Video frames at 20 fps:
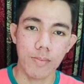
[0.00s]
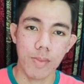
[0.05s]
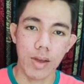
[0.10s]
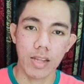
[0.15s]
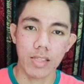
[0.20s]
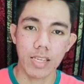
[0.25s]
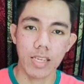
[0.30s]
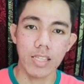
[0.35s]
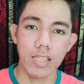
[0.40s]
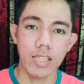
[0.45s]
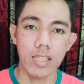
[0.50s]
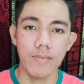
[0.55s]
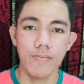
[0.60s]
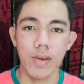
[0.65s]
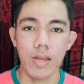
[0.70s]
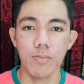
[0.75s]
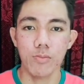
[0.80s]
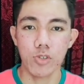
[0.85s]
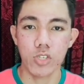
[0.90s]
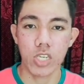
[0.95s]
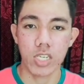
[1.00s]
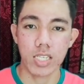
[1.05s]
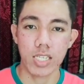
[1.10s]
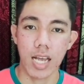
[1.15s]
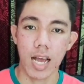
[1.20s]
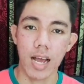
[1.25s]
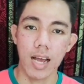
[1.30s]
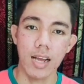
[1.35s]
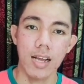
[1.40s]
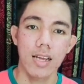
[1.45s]
decimal naman, i-divide
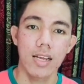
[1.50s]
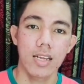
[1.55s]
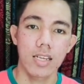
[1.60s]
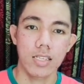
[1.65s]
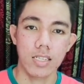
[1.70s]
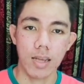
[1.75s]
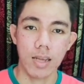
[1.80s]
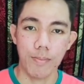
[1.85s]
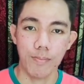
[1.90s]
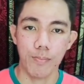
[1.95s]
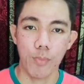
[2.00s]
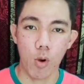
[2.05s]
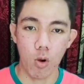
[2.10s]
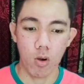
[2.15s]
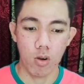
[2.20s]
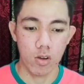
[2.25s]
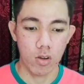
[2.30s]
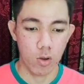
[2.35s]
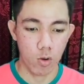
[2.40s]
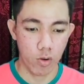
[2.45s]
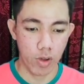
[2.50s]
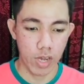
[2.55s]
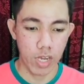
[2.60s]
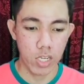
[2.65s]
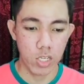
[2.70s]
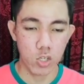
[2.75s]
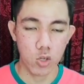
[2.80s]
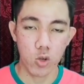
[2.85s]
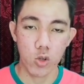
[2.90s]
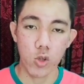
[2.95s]
mo siya sa 10.
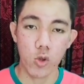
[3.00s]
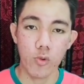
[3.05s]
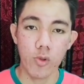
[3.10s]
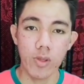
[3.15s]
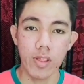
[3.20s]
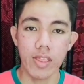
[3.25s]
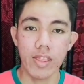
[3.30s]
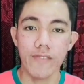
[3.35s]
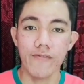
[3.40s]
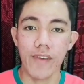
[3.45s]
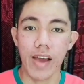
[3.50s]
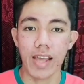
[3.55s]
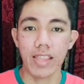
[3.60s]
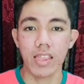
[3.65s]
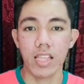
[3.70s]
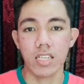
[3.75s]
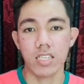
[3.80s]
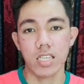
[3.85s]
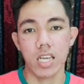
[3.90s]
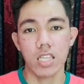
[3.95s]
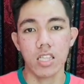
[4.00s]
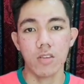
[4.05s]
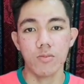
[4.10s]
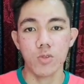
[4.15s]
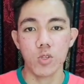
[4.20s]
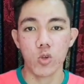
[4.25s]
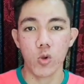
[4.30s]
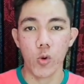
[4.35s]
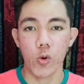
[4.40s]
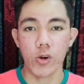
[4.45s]
Okay? So, you will divide the
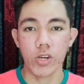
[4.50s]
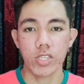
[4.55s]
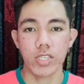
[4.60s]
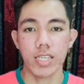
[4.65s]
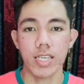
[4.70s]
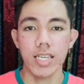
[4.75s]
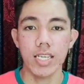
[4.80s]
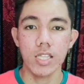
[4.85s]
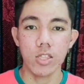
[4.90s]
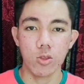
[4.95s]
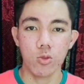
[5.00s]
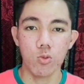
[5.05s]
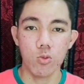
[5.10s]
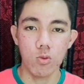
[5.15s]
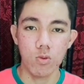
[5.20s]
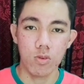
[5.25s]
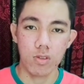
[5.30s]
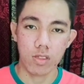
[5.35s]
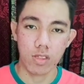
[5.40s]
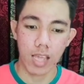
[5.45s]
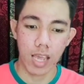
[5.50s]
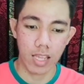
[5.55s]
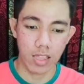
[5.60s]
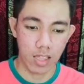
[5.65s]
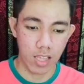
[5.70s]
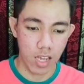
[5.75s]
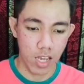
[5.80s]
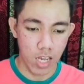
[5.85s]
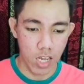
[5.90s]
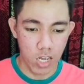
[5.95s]
set of scores into
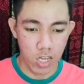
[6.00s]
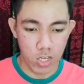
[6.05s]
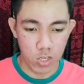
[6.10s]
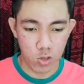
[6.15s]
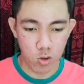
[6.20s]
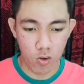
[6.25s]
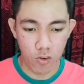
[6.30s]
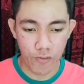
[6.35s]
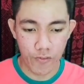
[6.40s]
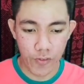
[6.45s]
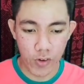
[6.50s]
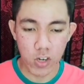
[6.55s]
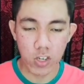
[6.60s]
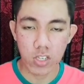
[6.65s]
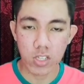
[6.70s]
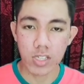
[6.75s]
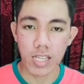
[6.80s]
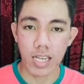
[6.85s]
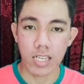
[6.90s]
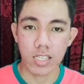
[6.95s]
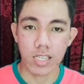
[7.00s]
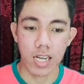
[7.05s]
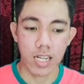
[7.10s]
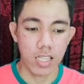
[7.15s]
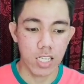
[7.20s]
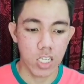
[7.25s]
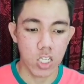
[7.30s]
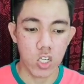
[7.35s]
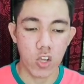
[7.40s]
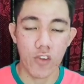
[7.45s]
10. So, first
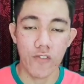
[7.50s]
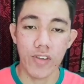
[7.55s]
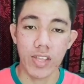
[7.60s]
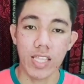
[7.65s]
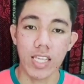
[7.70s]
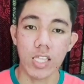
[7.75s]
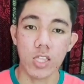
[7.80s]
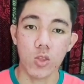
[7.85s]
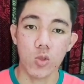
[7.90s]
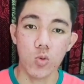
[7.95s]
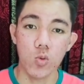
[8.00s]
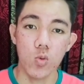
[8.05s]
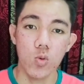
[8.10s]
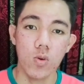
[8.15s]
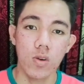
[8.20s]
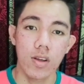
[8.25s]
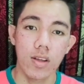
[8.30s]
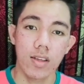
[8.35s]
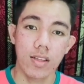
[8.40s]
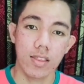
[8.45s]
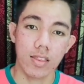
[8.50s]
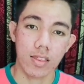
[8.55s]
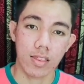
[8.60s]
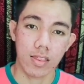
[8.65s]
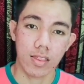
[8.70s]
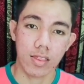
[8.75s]
decimal is equivalent to